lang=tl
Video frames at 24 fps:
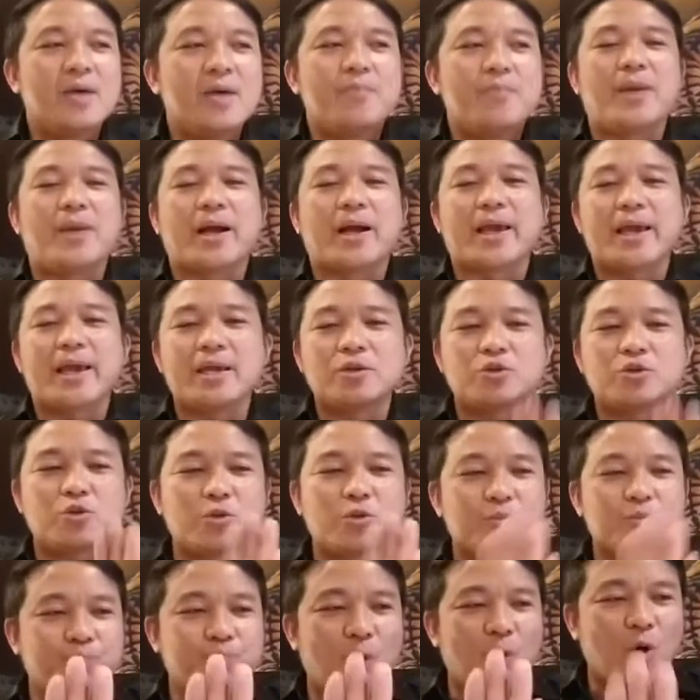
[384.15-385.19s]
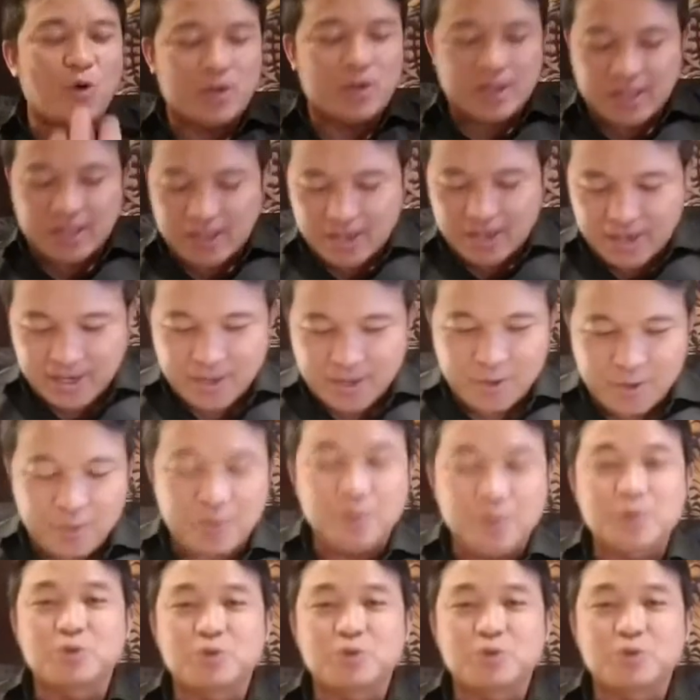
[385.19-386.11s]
Maging sugpo na lang kayo.